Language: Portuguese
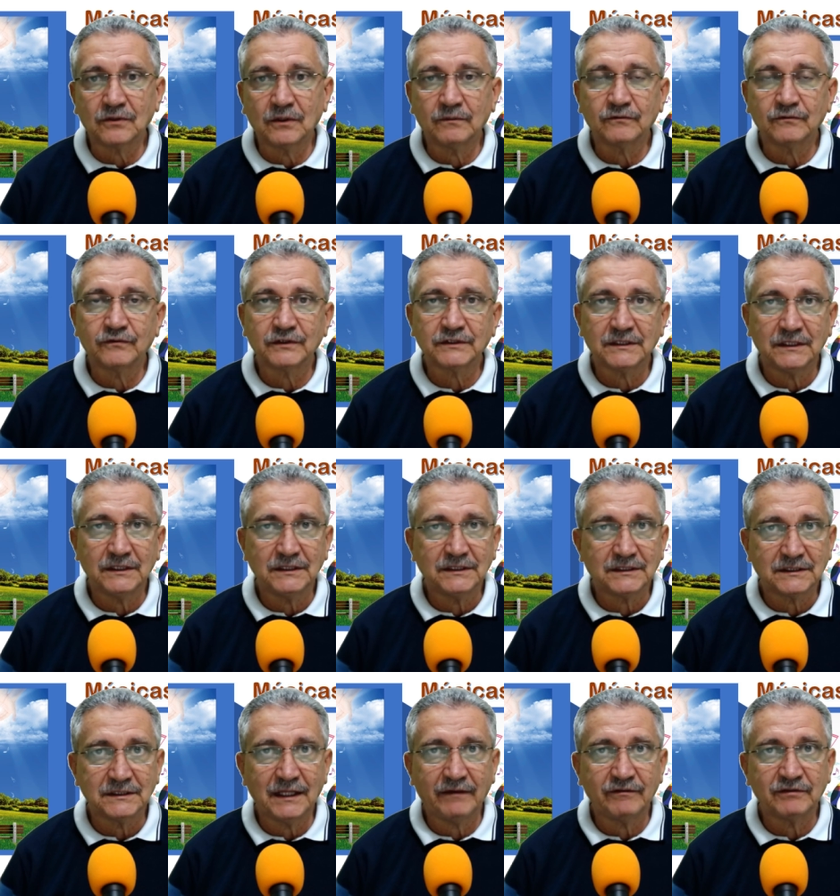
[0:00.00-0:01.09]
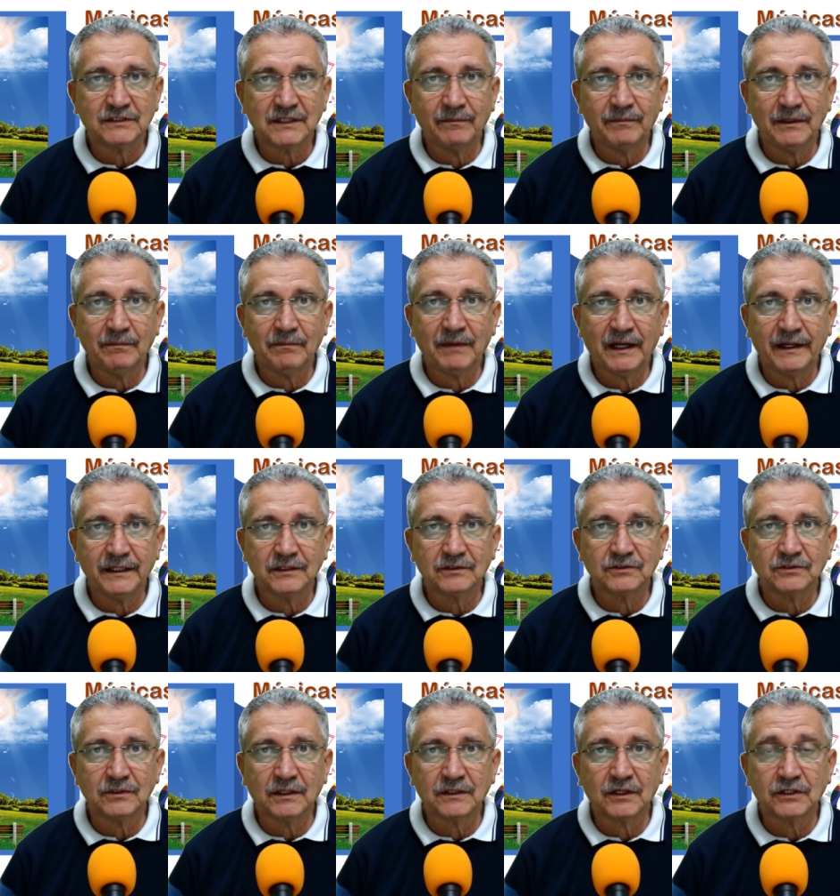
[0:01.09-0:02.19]
Como vocês devem saber,
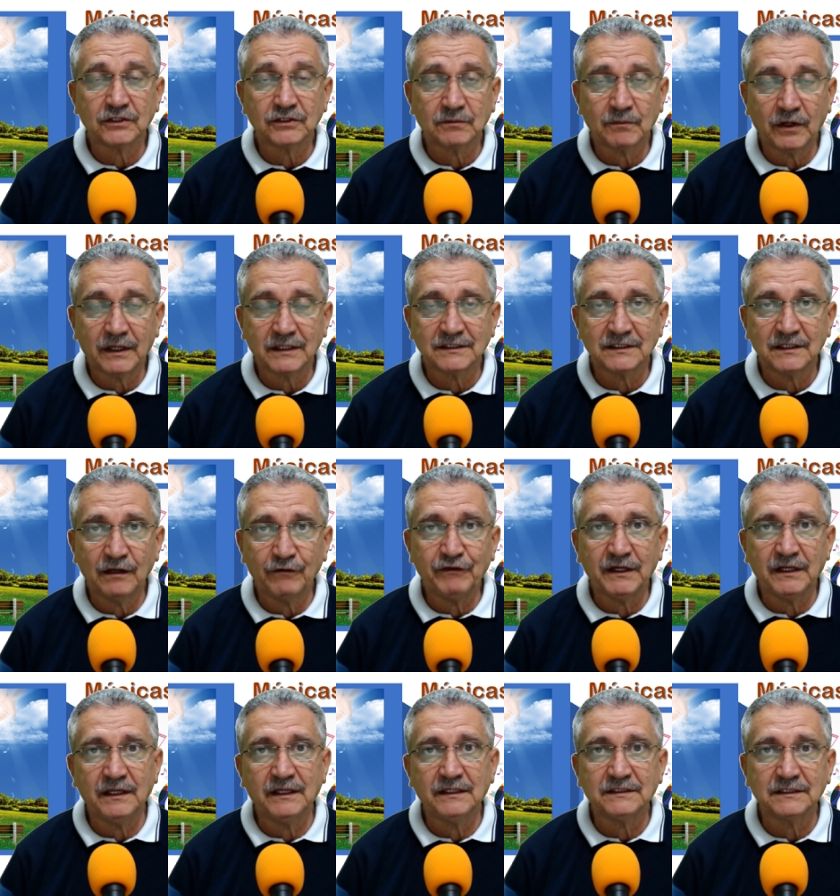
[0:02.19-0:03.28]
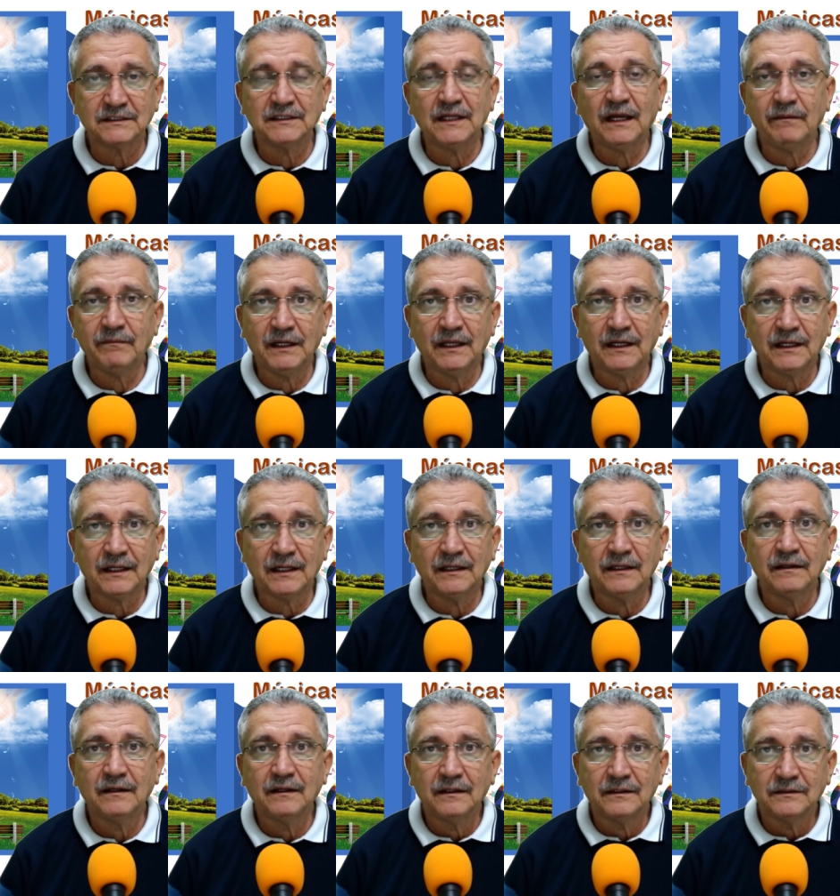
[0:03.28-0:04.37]
Barretos é uma das maiores referências na América
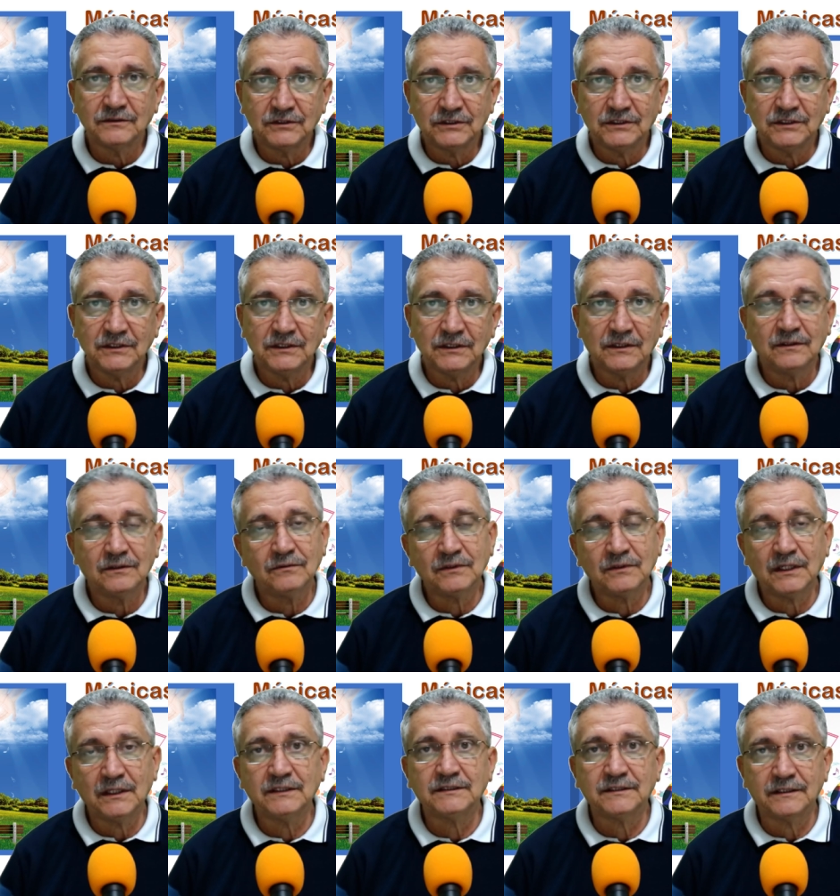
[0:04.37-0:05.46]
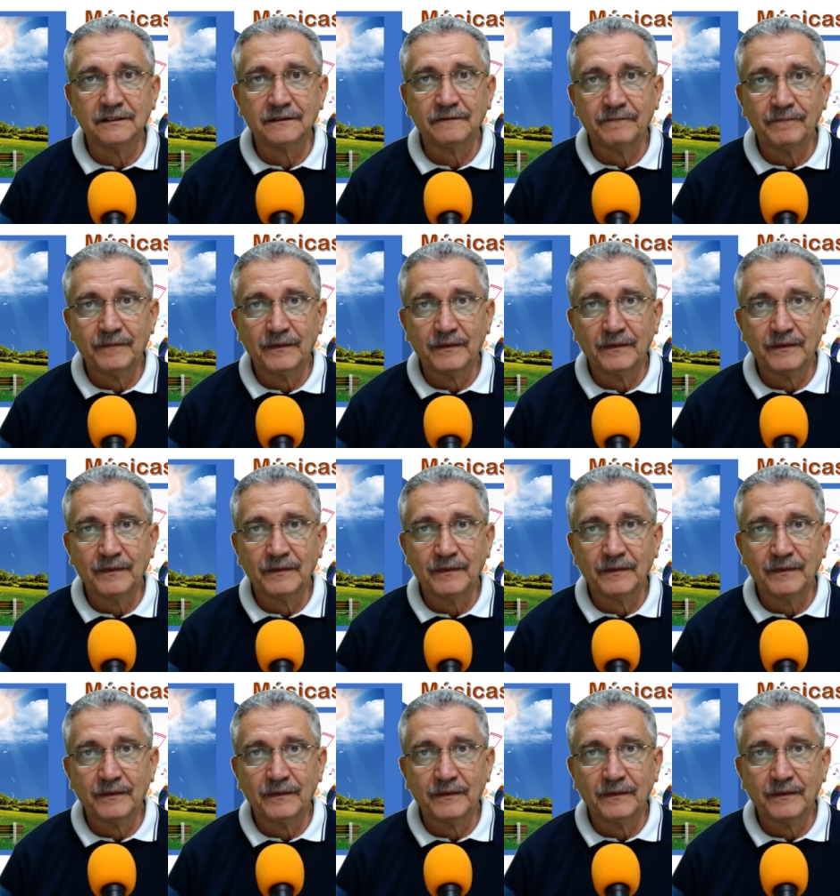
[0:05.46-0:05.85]
de no câncer.